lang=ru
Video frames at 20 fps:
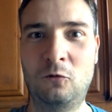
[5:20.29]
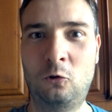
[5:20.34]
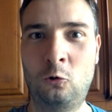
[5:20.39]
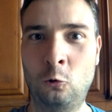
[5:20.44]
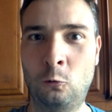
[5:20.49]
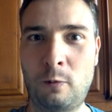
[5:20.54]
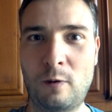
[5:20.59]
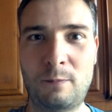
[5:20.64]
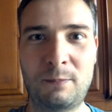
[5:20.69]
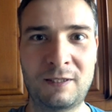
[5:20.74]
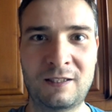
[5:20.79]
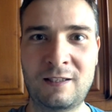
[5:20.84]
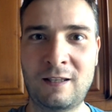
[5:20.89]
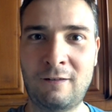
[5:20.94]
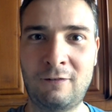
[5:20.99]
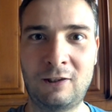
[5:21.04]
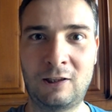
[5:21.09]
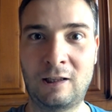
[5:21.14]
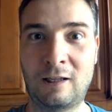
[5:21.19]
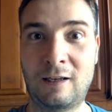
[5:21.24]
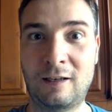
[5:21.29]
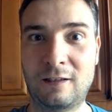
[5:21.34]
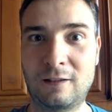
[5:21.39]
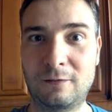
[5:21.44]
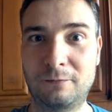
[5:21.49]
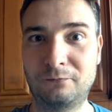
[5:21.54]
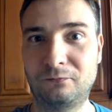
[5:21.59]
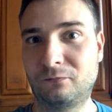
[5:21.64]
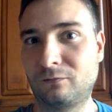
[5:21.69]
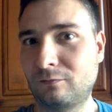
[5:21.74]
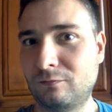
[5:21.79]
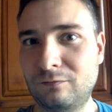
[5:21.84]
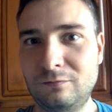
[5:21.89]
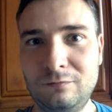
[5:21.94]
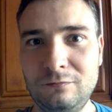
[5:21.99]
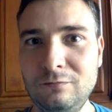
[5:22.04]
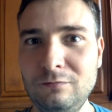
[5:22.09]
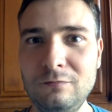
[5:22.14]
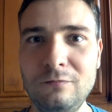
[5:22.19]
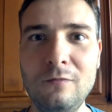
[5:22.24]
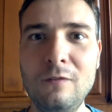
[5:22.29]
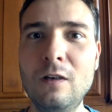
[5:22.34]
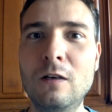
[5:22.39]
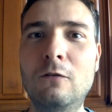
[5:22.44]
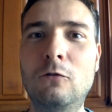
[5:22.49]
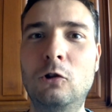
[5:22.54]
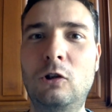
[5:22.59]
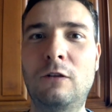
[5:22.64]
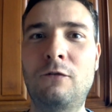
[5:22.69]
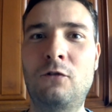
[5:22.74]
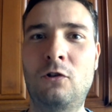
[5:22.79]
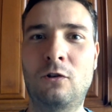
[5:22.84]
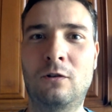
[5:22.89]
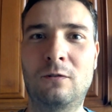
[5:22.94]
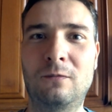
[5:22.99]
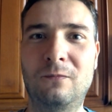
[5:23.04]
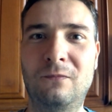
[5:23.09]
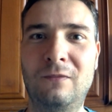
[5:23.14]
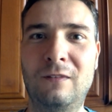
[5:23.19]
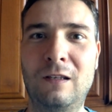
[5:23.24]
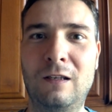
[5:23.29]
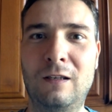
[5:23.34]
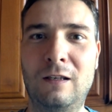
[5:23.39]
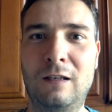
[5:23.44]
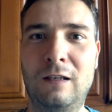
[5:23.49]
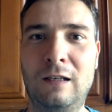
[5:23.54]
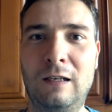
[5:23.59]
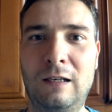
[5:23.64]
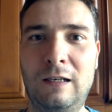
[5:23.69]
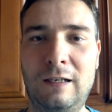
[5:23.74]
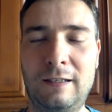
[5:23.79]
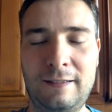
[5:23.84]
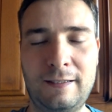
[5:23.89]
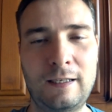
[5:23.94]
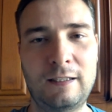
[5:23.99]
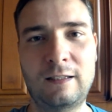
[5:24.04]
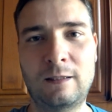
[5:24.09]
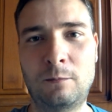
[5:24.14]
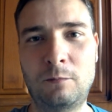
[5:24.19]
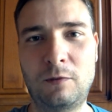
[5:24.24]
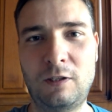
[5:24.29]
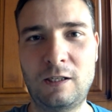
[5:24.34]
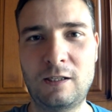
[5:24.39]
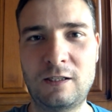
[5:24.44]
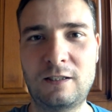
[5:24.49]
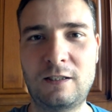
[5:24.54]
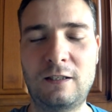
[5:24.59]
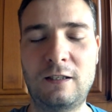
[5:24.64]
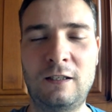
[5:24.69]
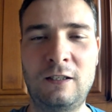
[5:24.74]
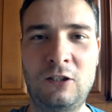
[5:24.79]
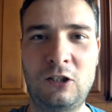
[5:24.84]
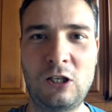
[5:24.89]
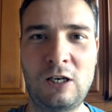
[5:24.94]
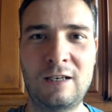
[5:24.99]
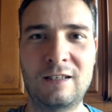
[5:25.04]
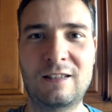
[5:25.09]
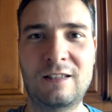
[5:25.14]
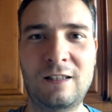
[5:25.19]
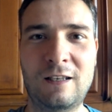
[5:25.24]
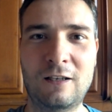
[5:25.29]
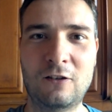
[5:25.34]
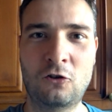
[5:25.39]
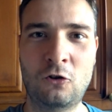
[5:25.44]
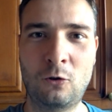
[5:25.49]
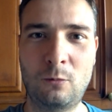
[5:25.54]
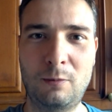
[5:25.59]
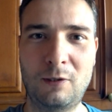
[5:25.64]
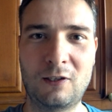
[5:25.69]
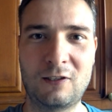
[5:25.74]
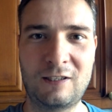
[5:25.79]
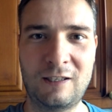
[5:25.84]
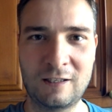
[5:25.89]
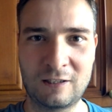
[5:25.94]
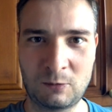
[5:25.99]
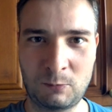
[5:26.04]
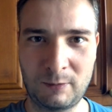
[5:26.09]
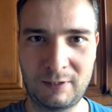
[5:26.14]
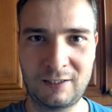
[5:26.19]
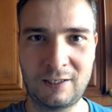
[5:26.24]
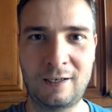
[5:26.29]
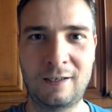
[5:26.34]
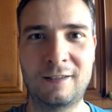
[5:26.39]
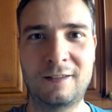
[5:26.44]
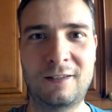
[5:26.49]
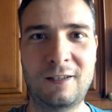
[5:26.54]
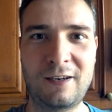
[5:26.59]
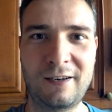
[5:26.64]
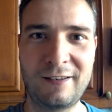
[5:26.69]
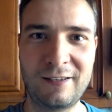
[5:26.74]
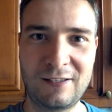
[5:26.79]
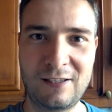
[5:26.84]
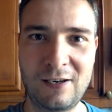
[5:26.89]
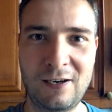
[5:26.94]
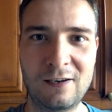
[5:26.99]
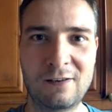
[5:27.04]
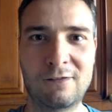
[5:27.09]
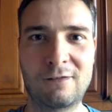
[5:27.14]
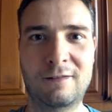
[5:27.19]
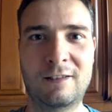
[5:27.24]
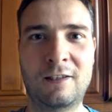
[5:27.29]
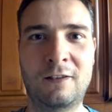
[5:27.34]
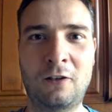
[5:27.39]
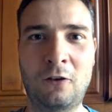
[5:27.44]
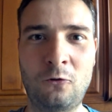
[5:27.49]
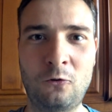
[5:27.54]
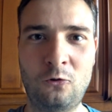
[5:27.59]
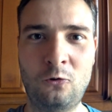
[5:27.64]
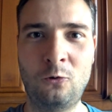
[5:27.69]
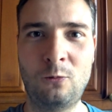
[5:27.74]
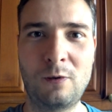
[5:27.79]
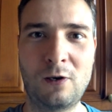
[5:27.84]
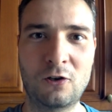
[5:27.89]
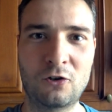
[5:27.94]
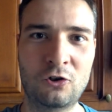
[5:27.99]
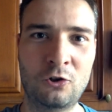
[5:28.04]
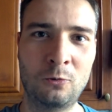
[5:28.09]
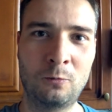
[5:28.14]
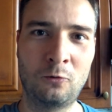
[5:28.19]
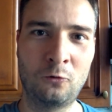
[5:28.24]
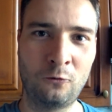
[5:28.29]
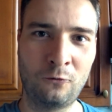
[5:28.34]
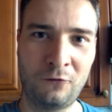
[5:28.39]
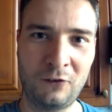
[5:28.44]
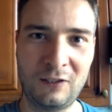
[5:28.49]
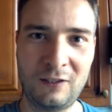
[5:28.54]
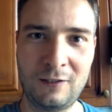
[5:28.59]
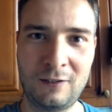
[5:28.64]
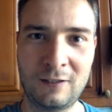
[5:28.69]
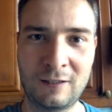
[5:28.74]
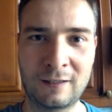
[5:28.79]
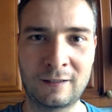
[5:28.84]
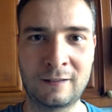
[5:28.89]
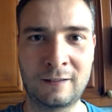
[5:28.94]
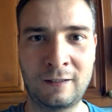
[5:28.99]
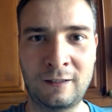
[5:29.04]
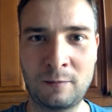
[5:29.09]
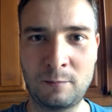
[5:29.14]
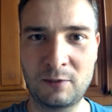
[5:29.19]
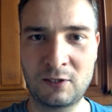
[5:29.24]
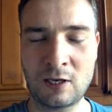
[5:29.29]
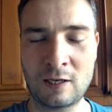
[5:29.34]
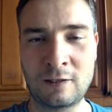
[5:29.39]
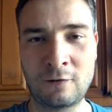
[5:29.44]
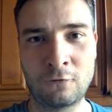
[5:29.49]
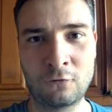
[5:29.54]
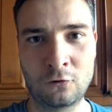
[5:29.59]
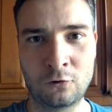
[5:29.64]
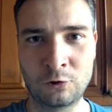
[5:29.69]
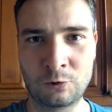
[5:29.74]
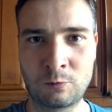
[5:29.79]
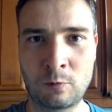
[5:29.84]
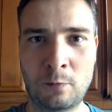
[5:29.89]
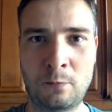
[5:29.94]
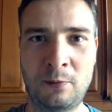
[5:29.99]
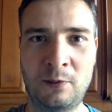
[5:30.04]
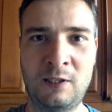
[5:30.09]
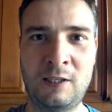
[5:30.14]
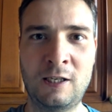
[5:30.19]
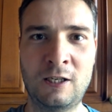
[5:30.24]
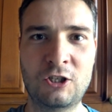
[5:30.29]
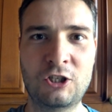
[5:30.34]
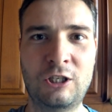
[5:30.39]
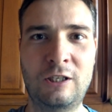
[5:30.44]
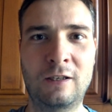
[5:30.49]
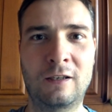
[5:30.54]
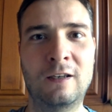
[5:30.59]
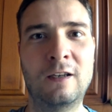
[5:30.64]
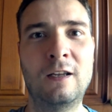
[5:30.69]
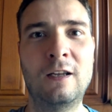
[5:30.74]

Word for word: тупо поставит лайк. Вот и все. Хотя там есть интересная особенность, я специально зарегистрировался на ютубере, чтобы увидеть это и написать им в службу поддержки